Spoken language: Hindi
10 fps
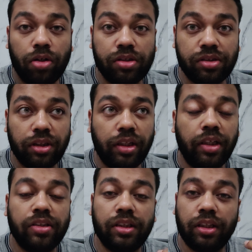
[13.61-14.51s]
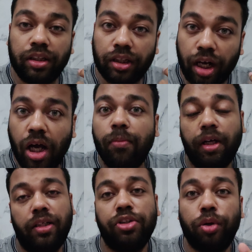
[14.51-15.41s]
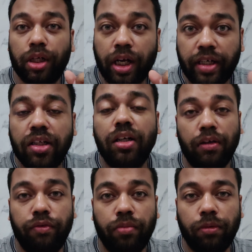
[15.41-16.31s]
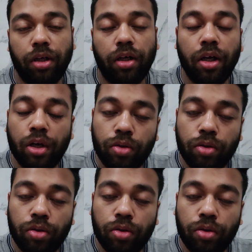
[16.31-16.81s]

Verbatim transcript: और जिस तरीके से नाम है जो टाइटल है फिल्म का